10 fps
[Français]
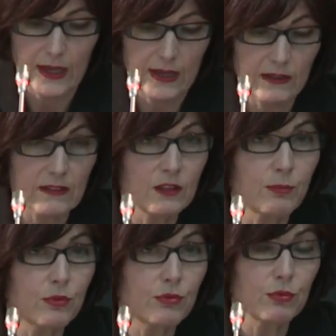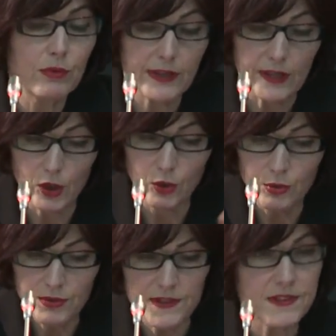Est ainsi postulée
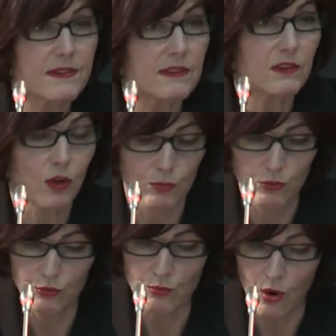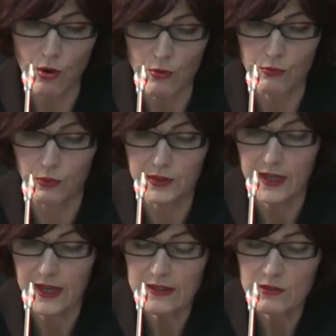l'unicité d'un mouvement fondé
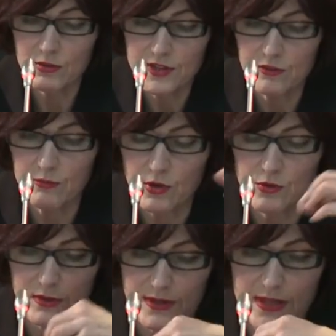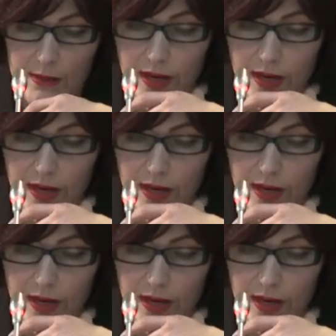exclusivement sur l'islam et